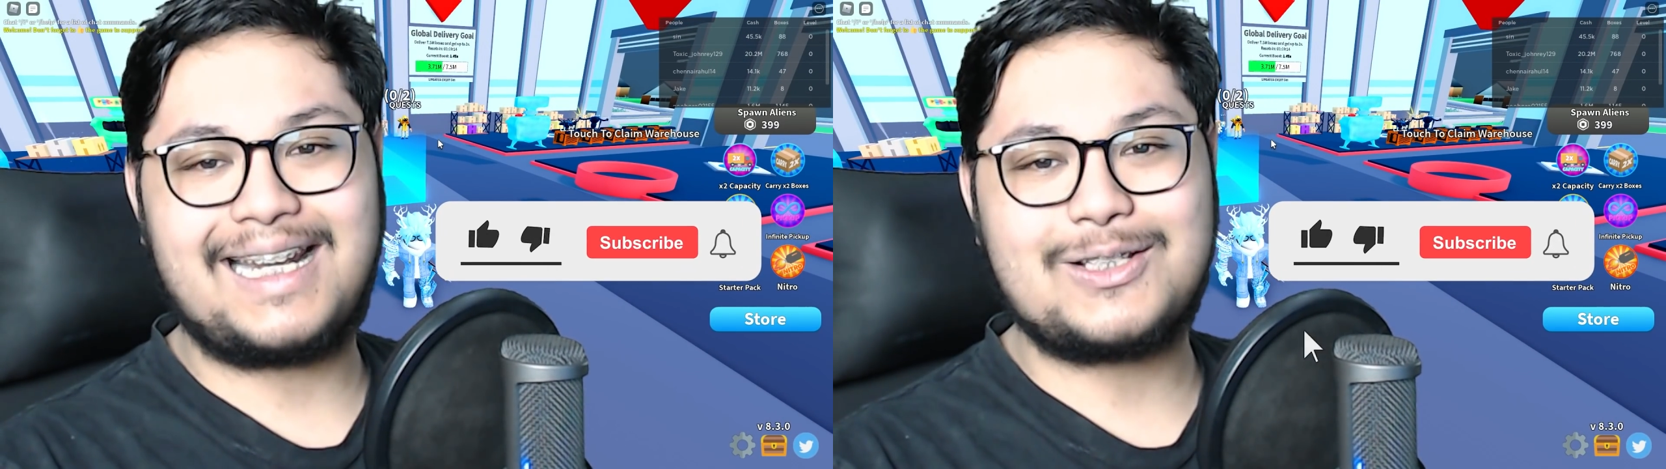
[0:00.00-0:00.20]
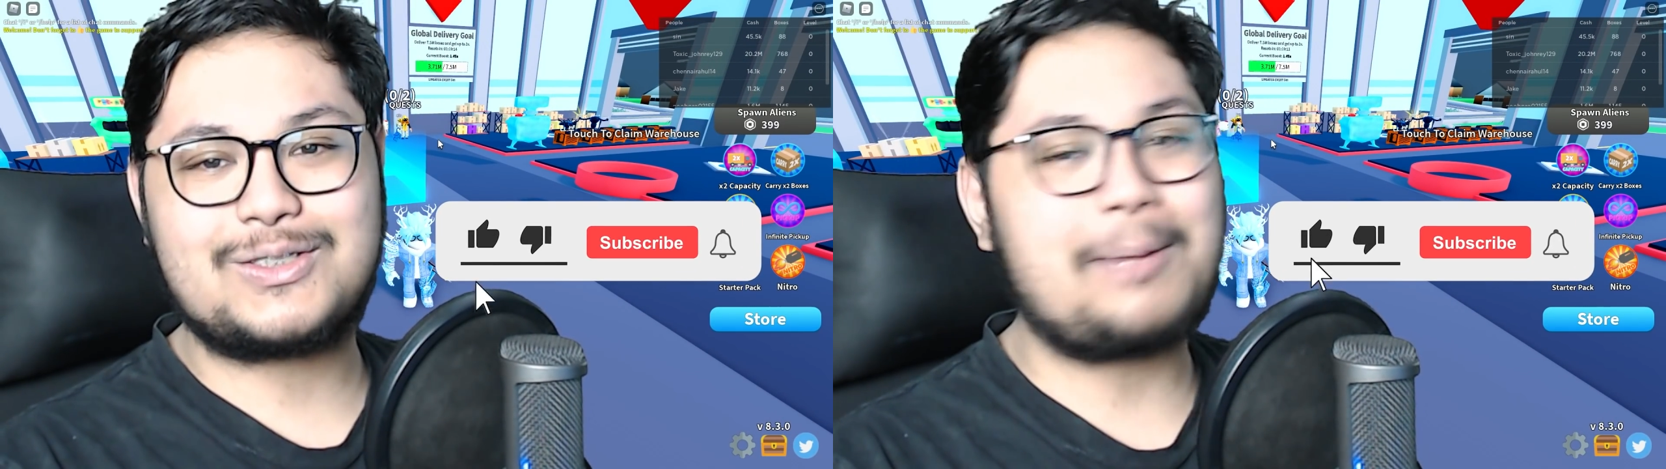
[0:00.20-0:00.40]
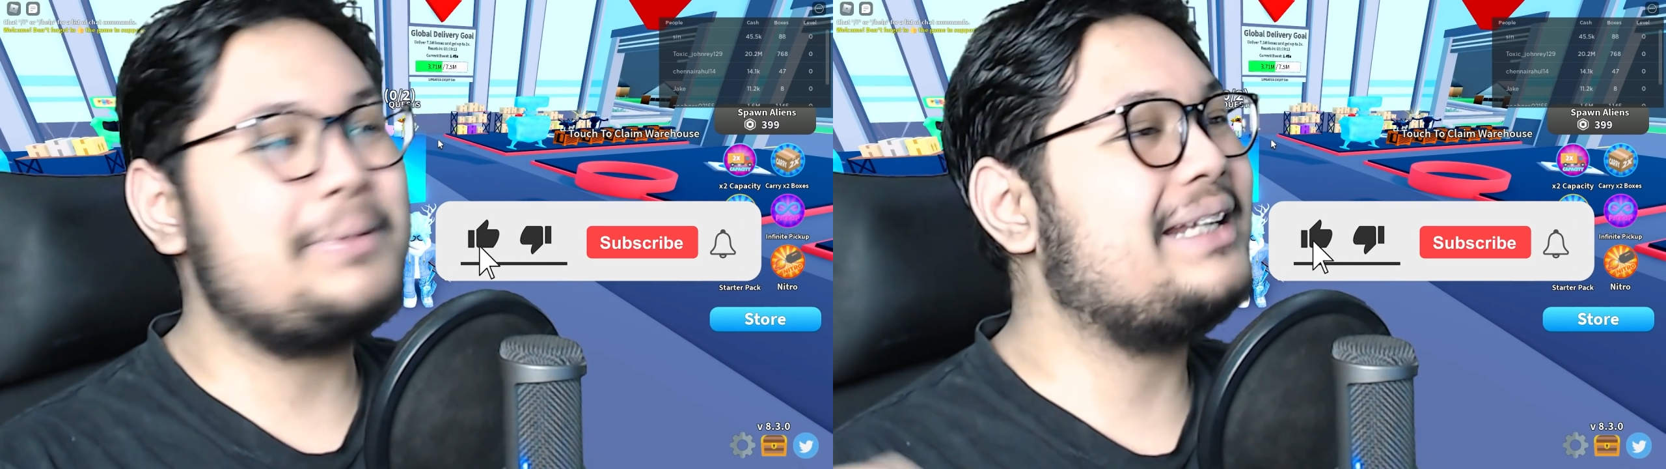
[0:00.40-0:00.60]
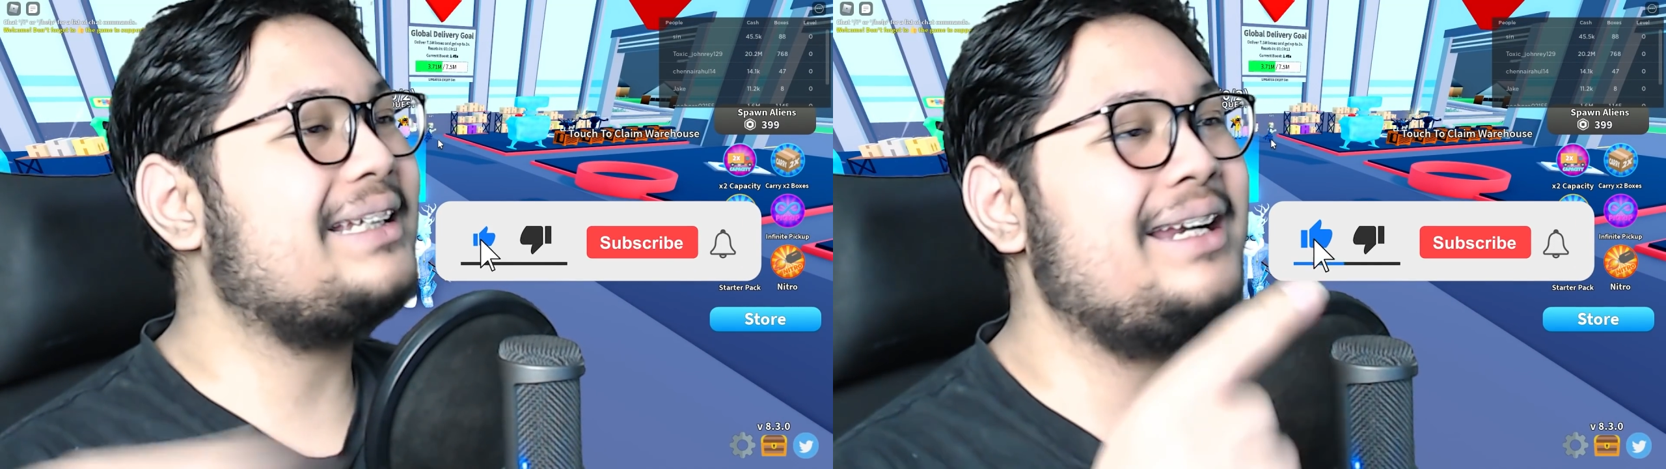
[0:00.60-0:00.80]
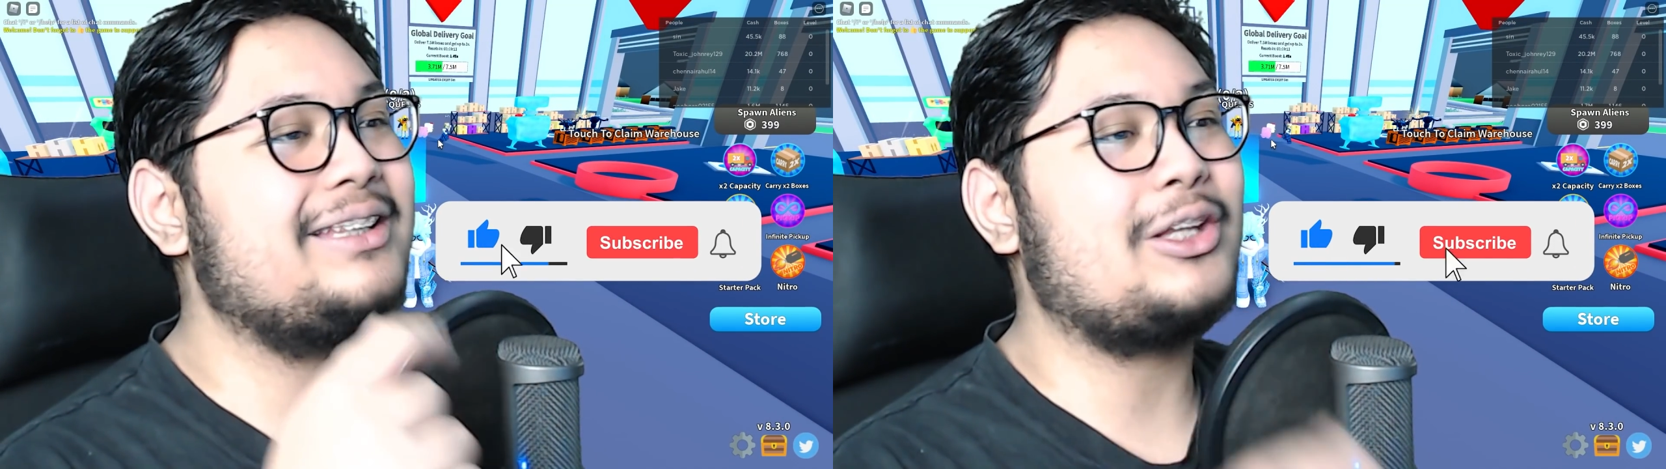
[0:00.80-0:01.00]
dan subscribe Dan
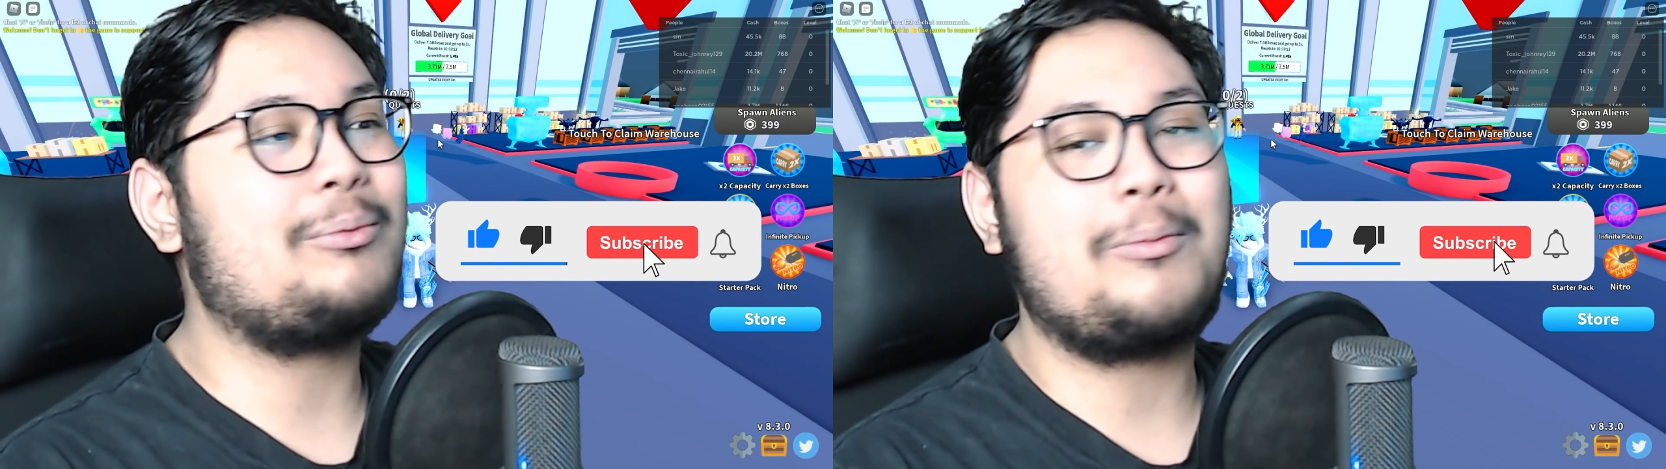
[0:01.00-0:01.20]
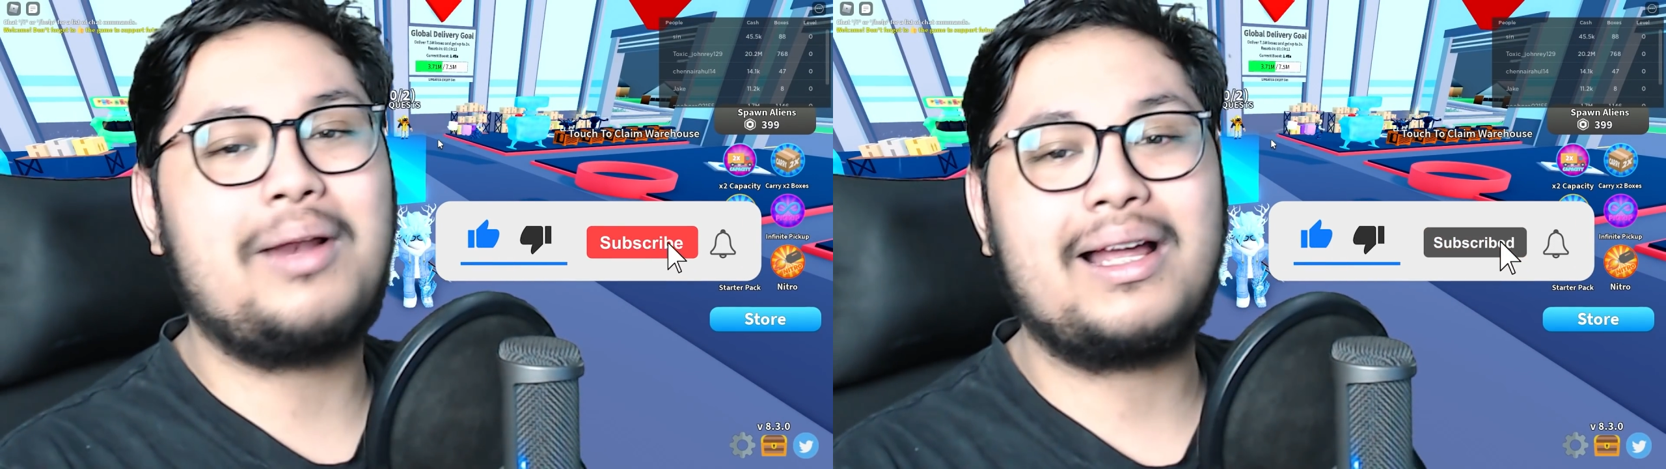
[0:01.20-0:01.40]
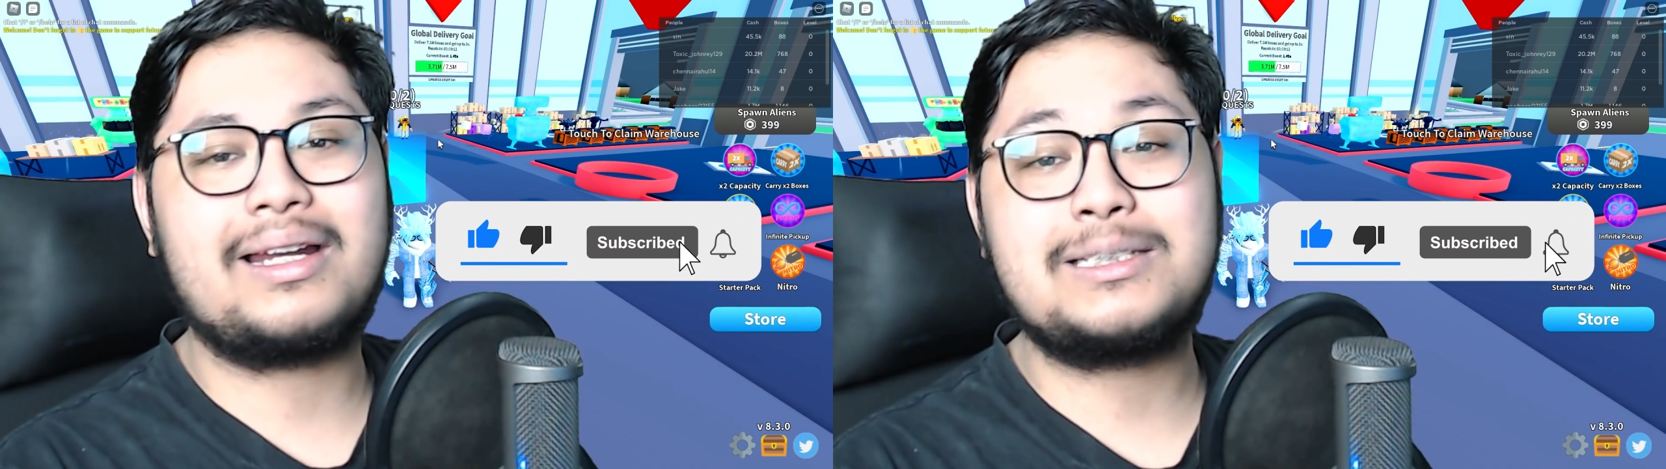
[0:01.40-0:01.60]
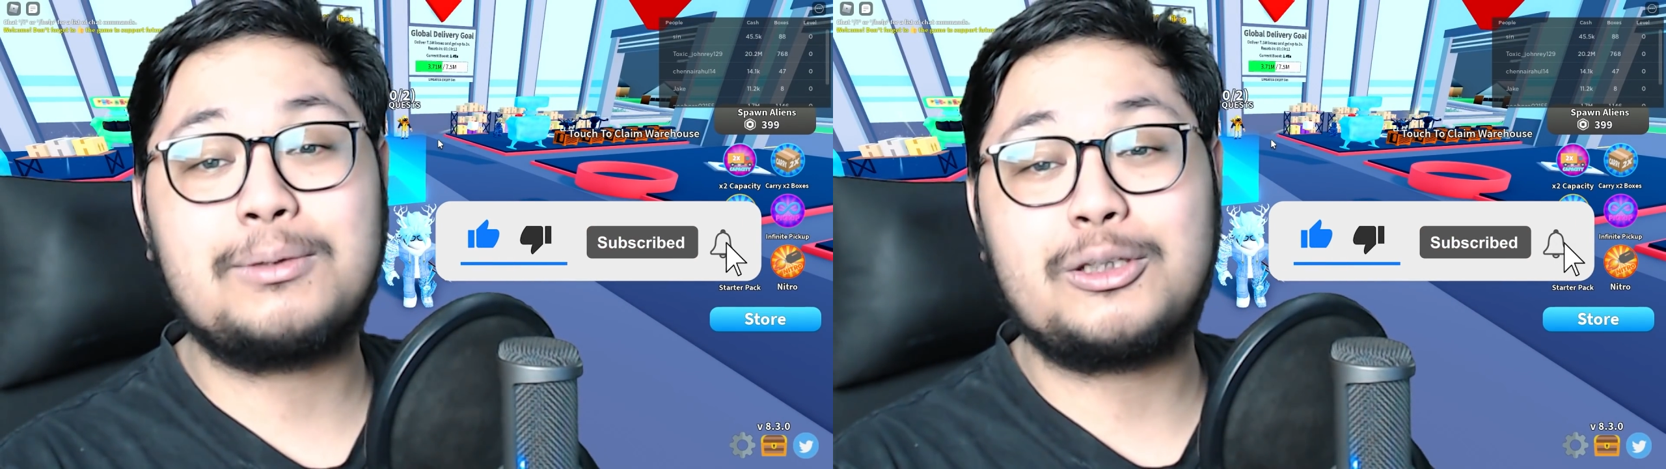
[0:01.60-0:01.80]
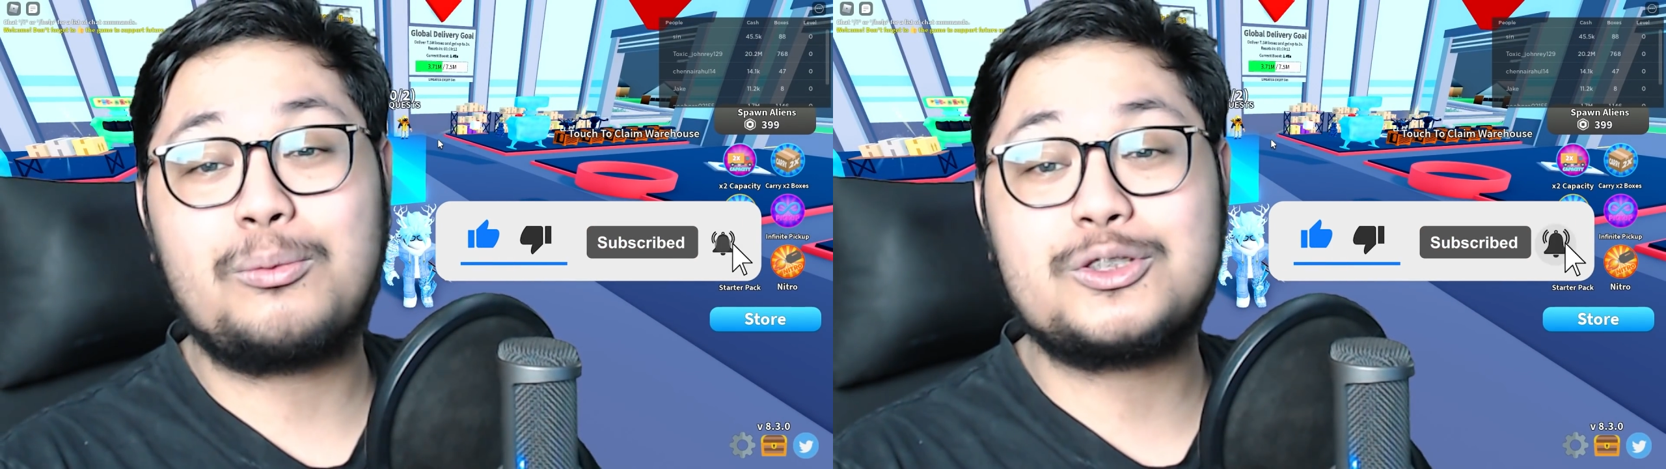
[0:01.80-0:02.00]
klik tombol bel yang di sebelah
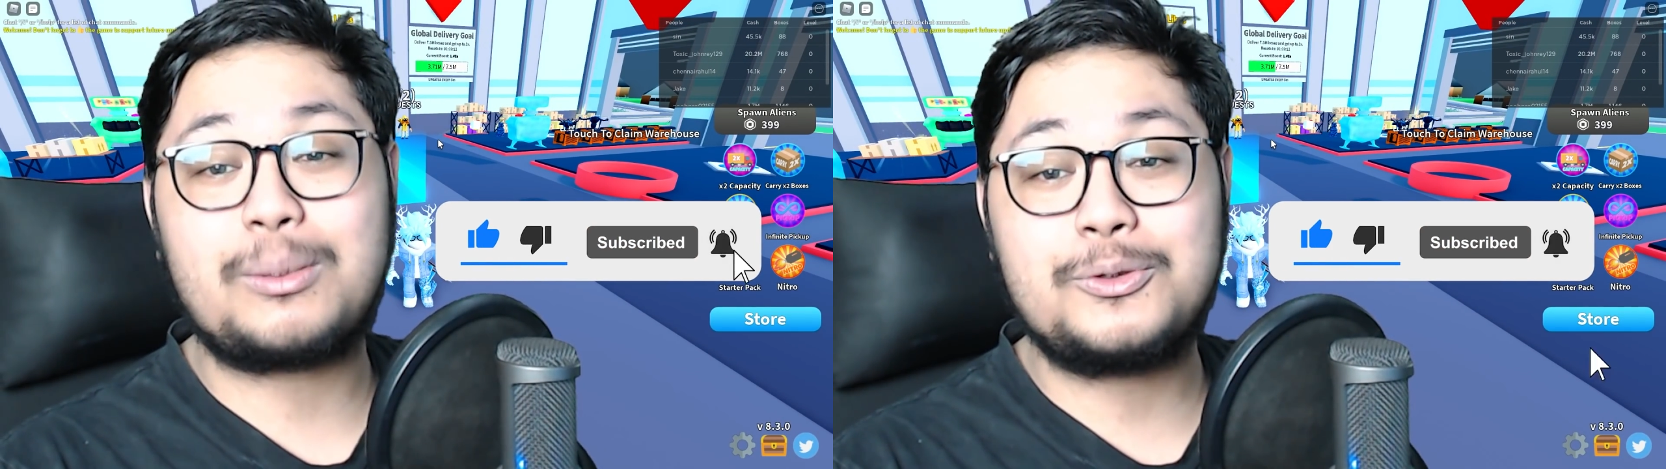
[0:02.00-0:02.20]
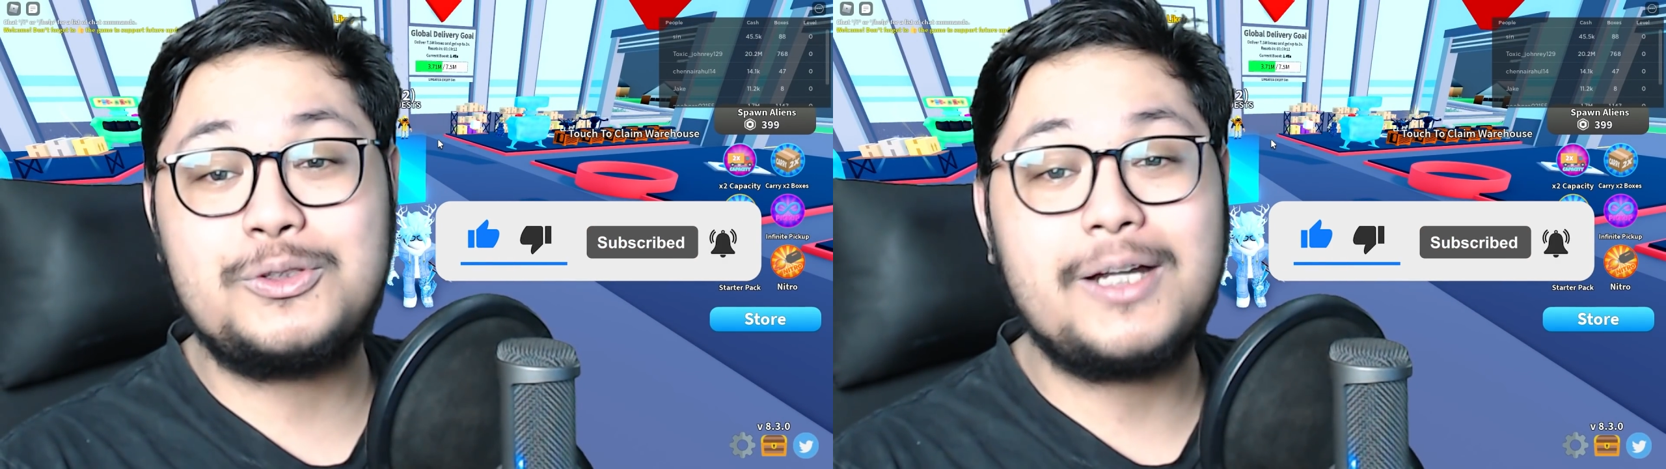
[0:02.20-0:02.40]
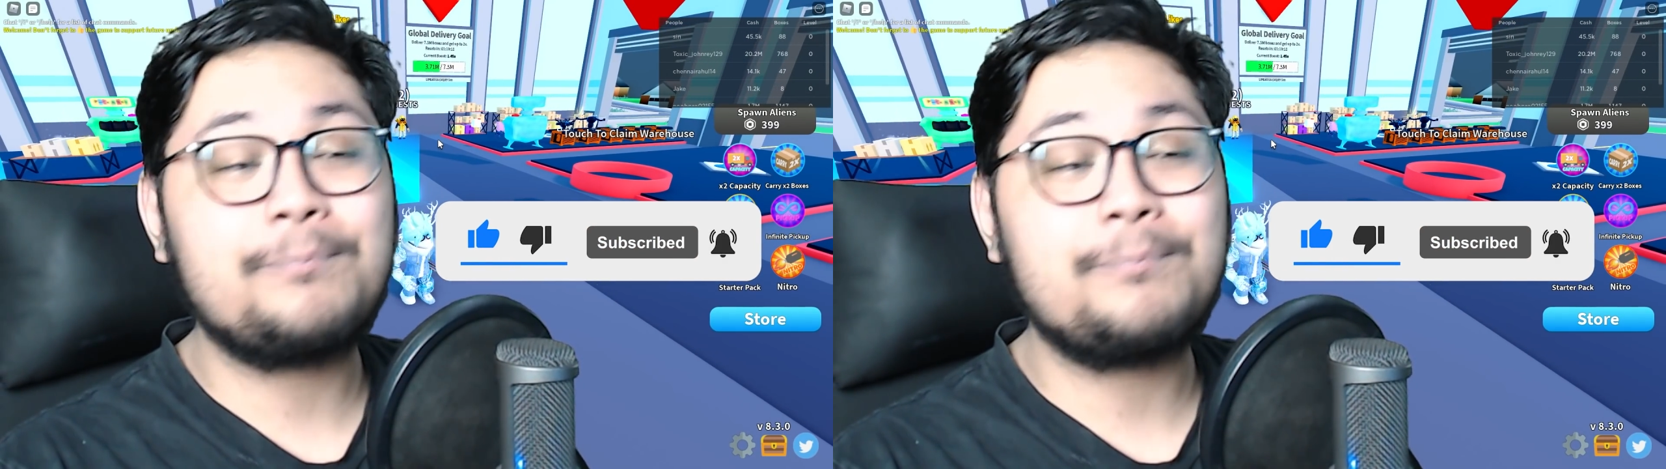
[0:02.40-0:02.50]
tombol subscribe juga